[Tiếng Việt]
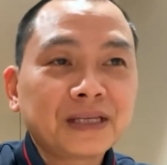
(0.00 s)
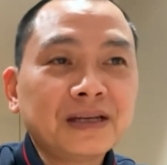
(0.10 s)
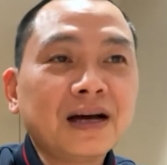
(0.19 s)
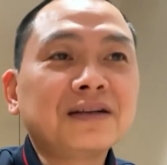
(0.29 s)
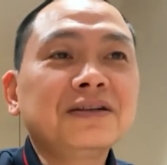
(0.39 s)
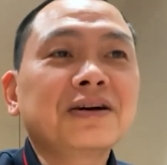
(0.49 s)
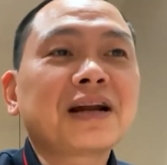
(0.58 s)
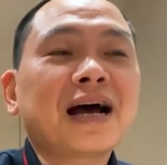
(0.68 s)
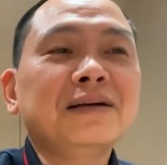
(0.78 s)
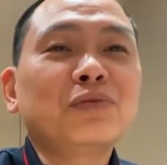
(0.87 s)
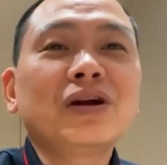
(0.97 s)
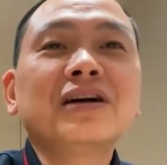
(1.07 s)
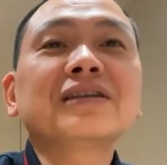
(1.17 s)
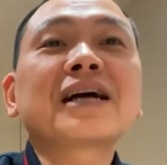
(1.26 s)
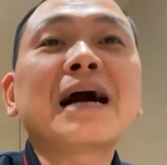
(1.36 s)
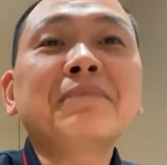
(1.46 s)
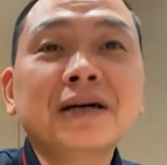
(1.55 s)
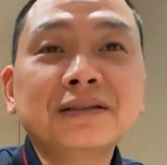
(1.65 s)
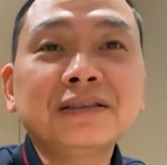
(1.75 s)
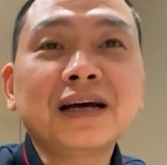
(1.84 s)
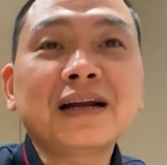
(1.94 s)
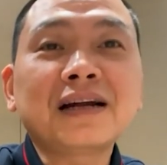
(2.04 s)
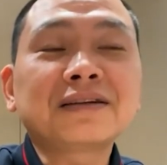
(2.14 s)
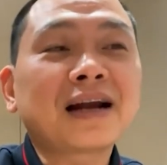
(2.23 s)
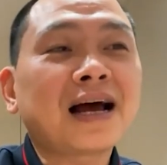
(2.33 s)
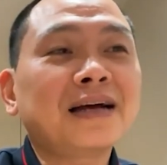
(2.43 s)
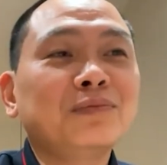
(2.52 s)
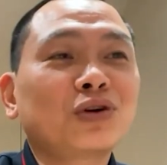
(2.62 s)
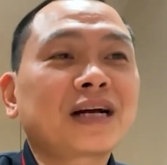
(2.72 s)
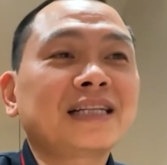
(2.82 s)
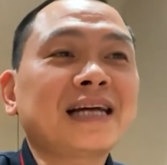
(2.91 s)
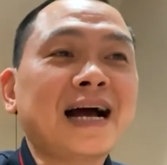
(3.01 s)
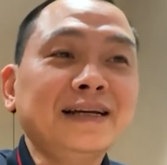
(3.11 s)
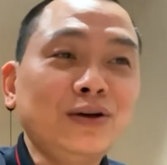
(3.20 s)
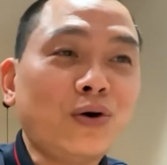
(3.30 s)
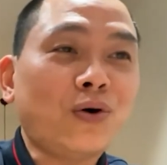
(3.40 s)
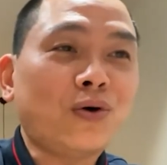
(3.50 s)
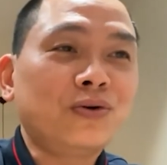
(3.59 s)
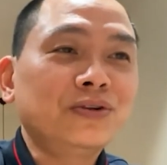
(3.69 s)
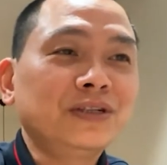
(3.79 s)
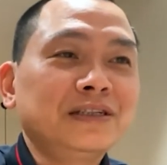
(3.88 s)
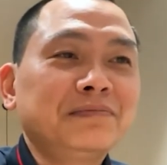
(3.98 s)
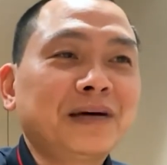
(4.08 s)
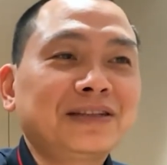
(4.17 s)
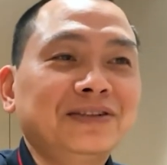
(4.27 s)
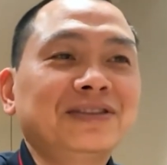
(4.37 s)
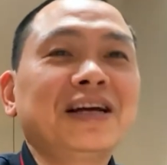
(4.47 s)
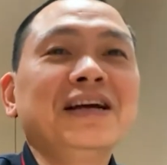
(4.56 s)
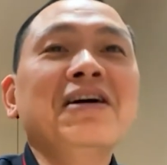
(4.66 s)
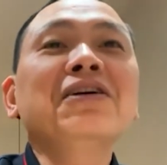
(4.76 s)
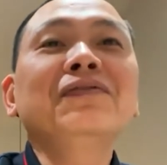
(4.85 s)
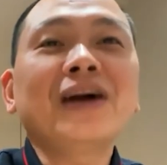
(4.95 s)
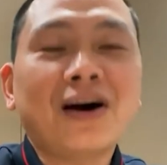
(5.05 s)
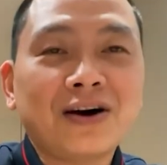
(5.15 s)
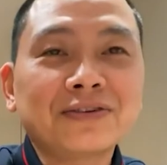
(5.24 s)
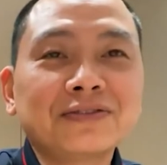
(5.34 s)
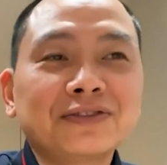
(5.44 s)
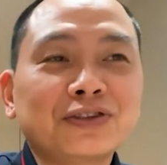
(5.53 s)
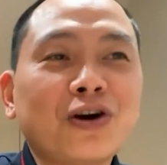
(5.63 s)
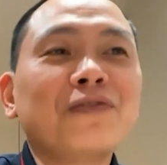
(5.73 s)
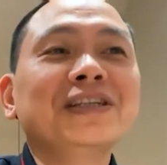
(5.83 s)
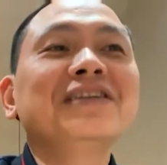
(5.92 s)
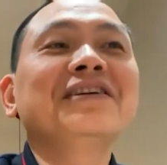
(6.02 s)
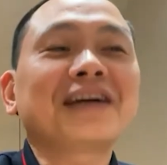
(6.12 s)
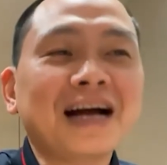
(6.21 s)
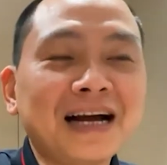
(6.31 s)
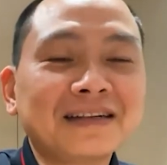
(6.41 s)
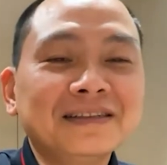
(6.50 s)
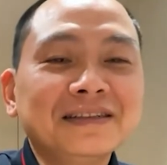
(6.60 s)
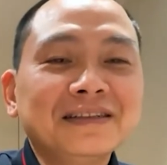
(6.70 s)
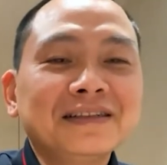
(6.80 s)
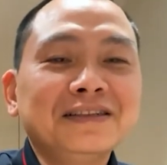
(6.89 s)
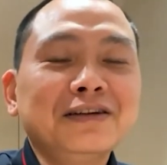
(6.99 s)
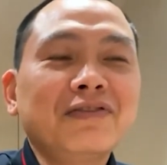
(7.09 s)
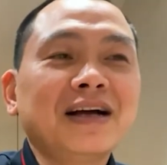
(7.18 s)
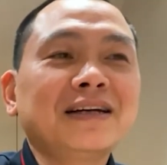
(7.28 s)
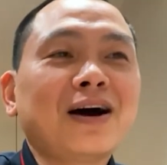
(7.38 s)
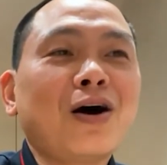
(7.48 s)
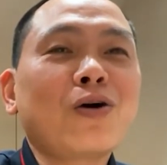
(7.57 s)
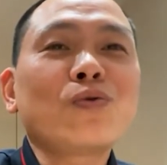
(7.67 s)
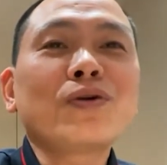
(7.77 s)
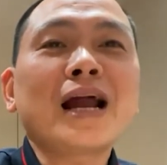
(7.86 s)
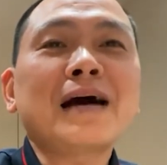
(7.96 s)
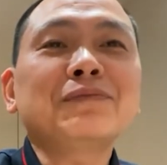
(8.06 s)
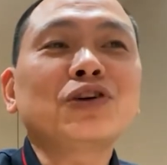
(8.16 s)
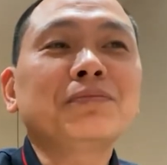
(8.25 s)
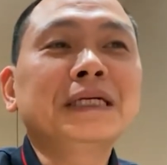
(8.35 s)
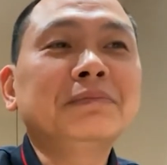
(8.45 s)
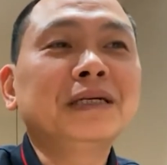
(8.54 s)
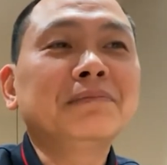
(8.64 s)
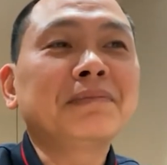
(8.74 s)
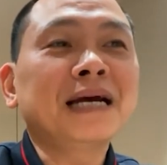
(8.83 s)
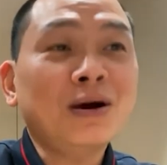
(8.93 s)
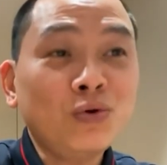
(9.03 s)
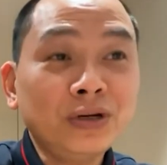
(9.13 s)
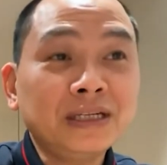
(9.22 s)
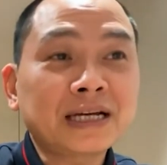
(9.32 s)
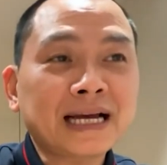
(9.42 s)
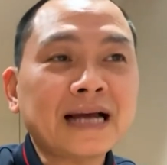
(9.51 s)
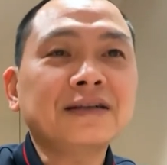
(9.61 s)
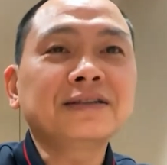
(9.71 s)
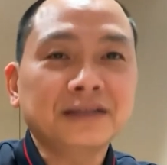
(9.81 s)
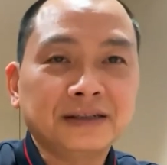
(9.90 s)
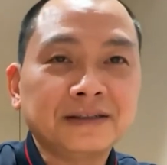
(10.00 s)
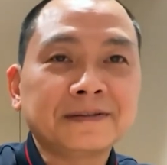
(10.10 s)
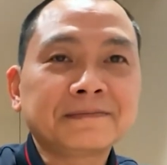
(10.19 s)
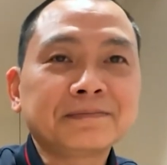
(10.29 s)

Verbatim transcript: nhận được lại một lời cảm ơn nhận được lại một cái thái độ mà tử tế hơn với họ so với những người khác thì như vậy là họ cũng làm cho mình bị méo đi cái cách ứng xử